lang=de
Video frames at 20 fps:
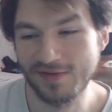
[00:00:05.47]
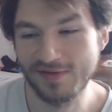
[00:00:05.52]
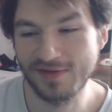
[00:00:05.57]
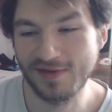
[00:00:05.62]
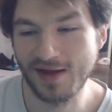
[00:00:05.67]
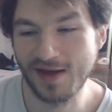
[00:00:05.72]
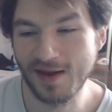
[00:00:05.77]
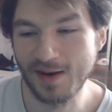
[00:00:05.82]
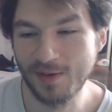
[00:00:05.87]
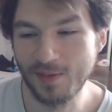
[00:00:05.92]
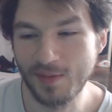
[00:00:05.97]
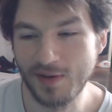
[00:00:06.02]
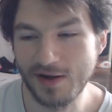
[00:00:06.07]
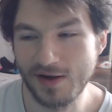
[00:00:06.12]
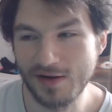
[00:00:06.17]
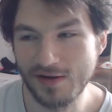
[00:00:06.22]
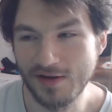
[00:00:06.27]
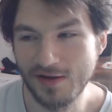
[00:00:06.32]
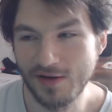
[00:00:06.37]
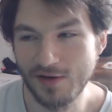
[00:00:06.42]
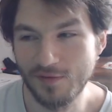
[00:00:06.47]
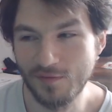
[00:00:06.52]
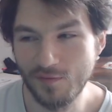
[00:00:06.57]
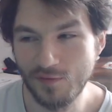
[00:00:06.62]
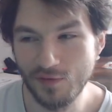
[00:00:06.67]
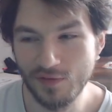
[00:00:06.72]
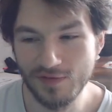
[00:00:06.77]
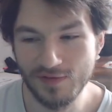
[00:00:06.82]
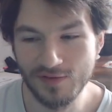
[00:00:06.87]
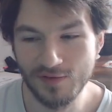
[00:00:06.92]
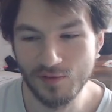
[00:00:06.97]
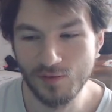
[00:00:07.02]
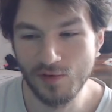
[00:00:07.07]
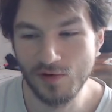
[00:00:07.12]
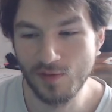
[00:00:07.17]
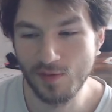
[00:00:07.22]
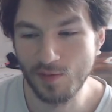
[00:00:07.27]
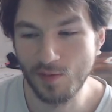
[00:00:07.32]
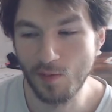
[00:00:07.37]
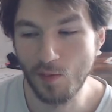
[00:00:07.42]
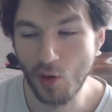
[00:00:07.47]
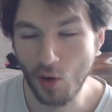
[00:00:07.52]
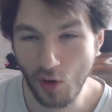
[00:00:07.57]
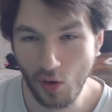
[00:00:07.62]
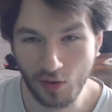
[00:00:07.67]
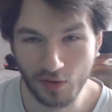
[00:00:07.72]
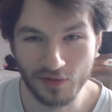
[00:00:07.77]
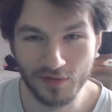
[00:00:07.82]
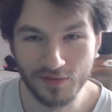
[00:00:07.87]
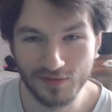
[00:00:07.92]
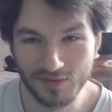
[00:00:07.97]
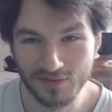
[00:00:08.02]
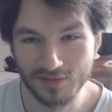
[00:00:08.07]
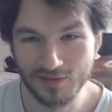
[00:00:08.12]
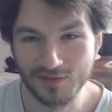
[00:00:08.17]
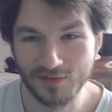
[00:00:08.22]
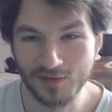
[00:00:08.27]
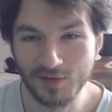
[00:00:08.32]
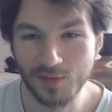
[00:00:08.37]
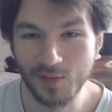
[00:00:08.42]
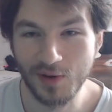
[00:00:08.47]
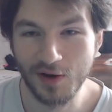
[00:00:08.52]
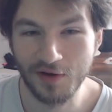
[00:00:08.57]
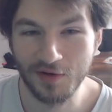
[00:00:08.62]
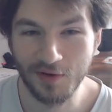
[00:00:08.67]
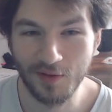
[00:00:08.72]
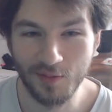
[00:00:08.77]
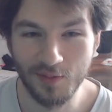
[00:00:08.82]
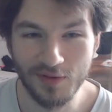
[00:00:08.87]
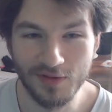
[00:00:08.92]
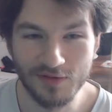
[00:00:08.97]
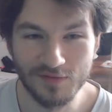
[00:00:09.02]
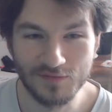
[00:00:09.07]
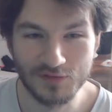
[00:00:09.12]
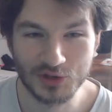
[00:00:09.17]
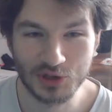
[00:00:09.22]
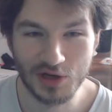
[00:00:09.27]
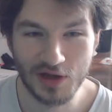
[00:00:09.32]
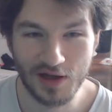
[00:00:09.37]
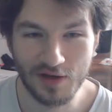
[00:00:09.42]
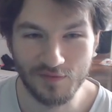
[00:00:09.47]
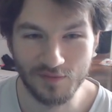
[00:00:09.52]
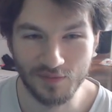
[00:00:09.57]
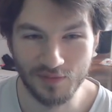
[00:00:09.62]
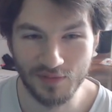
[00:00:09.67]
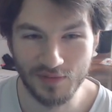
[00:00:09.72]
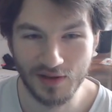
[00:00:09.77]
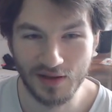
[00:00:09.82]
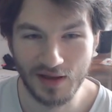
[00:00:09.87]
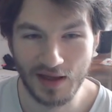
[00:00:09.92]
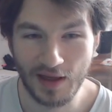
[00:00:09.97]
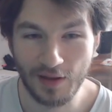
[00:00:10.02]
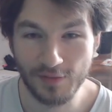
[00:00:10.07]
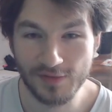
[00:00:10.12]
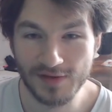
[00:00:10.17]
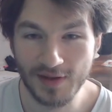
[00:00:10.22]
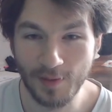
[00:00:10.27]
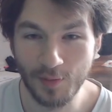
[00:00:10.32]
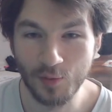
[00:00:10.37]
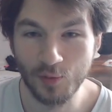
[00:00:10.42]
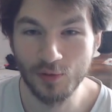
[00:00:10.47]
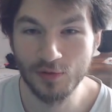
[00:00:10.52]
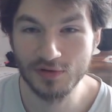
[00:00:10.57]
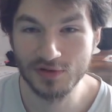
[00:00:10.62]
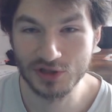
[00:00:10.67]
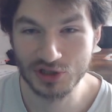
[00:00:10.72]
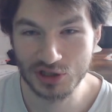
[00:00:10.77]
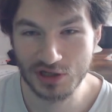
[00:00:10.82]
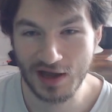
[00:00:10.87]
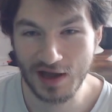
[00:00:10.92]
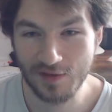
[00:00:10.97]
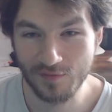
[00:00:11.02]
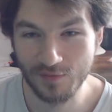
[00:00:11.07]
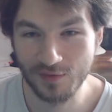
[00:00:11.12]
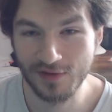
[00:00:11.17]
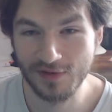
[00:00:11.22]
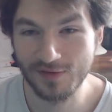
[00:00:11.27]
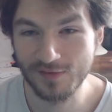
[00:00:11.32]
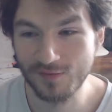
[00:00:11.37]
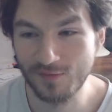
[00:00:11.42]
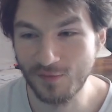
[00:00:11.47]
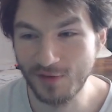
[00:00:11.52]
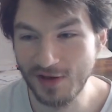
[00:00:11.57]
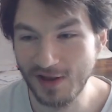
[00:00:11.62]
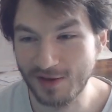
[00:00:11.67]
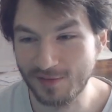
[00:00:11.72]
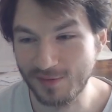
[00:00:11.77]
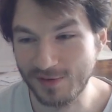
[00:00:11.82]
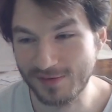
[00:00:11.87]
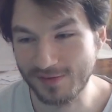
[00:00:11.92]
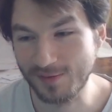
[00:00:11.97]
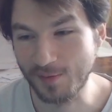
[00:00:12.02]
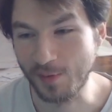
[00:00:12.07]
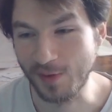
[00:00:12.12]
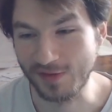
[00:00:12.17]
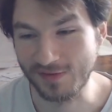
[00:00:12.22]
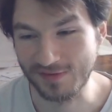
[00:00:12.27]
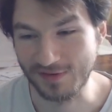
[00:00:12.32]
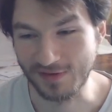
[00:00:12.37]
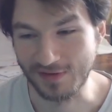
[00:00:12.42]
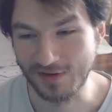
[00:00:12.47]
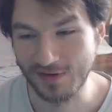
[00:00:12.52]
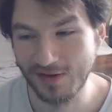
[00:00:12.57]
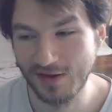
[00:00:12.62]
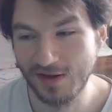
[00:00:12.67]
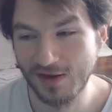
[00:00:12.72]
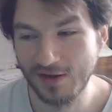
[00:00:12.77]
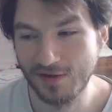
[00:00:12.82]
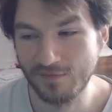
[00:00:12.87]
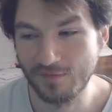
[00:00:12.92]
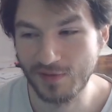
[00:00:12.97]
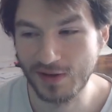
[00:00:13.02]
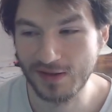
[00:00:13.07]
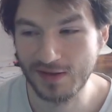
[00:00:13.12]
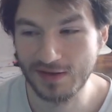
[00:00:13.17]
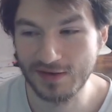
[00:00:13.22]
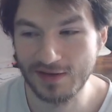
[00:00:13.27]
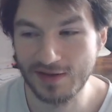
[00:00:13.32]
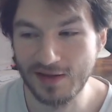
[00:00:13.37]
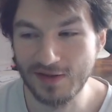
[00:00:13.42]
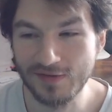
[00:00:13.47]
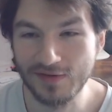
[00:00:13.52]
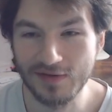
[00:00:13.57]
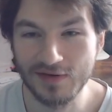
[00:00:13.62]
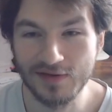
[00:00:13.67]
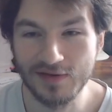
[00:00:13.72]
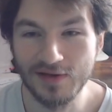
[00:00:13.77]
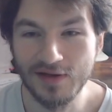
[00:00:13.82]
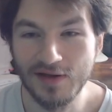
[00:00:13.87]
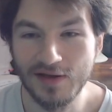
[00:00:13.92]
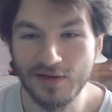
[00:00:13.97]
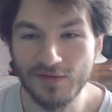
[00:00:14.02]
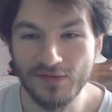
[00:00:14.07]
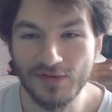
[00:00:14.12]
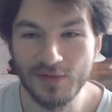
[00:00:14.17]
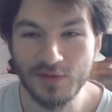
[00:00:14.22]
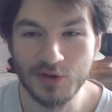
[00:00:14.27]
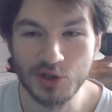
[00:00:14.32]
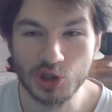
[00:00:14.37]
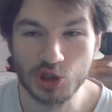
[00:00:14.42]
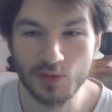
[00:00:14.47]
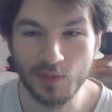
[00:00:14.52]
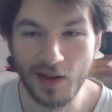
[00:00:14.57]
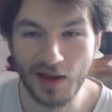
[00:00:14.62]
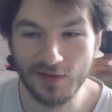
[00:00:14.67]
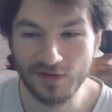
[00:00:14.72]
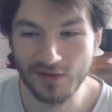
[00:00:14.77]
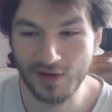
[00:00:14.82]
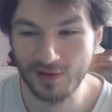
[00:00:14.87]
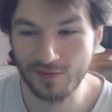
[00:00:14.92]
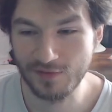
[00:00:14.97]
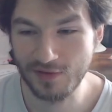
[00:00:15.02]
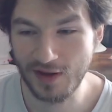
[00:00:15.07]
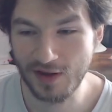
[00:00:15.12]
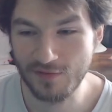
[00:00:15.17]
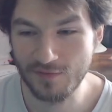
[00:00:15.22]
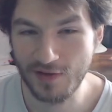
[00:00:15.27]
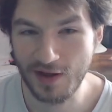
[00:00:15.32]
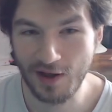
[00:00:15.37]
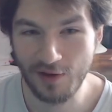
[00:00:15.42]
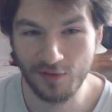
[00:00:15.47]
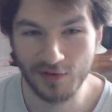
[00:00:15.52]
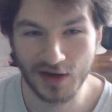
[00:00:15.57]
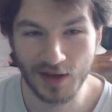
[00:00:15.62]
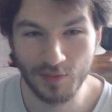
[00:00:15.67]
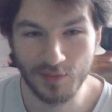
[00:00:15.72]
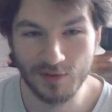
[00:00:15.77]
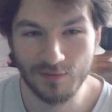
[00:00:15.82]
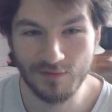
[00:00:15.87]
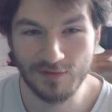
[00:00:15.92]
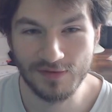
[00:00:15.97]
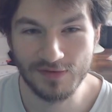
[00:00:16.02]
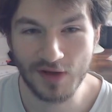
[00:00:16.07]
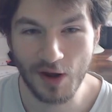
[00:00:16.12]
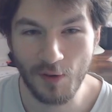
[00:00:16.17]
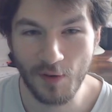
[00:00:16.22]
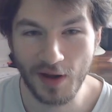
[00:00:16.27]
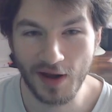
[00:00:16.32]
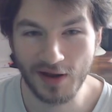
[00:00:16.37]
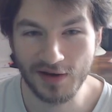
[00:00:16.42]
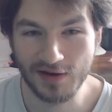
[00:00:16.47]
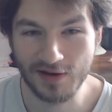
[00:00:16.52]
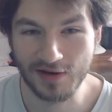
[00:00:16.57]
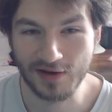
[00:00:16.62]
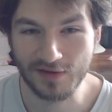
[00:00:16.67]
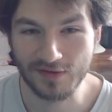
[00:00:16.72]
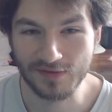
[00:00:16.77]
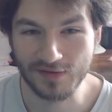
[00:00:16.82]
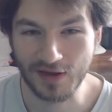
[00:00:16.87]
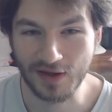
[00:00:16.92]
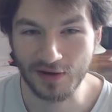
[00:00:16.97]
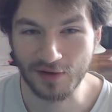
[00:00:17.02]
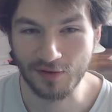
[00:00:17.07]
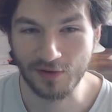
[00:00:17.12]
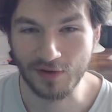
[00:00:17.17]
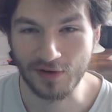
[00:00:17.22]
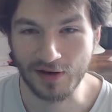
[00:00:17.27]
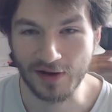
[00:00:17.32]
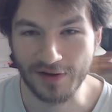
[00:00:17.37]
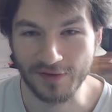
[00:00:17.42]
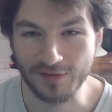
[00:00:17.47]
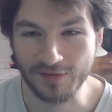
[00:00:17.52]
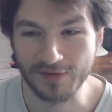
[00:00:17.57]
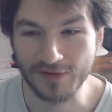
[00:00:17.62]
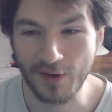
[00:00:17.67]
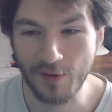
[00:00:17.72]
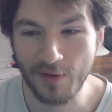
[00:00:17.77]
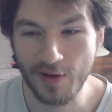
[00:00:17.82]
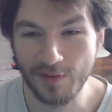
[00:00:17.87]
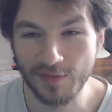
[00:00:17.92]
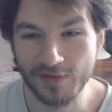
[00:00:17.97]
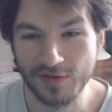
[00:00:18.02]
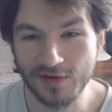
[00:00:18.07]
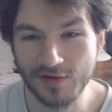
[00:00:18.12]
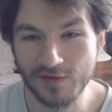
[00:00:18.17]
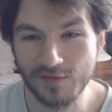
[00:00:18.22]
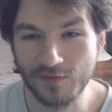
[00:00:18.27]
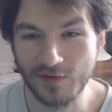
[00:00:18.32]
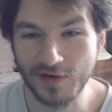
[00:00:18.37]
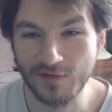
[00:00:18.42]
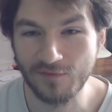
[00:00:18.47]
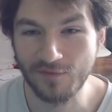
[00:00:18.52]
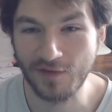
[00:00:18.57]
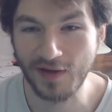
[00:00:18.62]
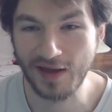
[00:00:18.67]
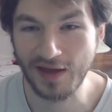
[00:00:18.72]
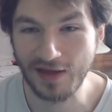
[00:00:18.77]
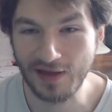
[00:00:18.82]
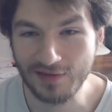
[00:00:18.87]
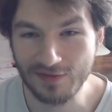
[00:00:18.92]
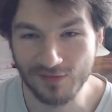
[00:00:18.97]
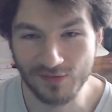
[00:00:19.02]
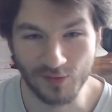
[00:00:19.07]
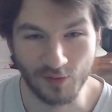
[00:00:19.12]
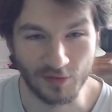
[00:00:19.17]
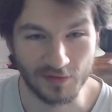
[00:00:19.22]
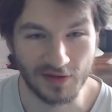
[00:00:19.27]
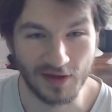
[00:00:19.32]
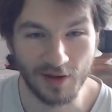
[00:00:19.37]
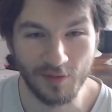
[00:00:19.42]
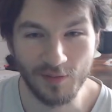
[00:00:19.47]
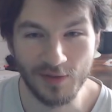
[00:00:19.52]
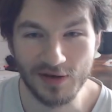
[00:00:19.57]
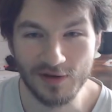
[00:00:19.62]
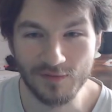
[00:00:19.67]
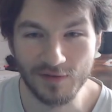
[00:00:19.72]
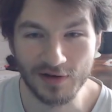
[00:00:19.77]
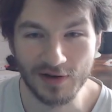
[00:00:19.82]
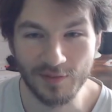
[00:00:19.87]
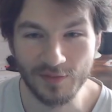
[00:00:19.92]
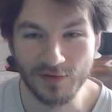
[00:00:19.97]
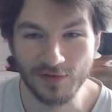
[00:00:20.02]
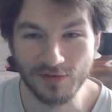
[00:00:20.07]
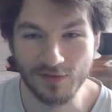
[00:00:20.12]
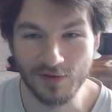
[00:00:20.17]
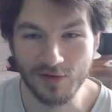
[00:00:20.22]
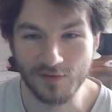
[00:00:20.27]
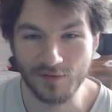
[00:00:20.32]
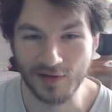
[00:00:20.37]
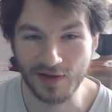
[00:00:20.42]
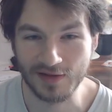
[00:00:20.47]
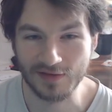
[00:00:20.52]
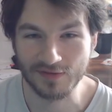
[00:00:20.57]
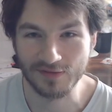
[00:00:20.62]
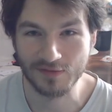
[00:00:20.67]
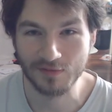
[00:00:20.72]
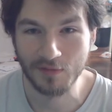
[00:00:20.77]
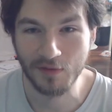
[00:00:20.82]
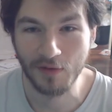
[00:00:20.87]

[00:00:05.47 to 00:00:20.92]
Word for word: ist gerade mal 14 Uhr morgens und ich bin auch noch ein bisschen verschlafen. Aber ich habe gut geschlafen und das wundert mich so ein bisschen. Weil ich hatte gestern eine ziemlich schmerzhafte Erfahrung damit, wie sauer Ananas sein können. Also sauer im Sinne von Verätzung. Die haben mir die verdammte Zunge verätzt.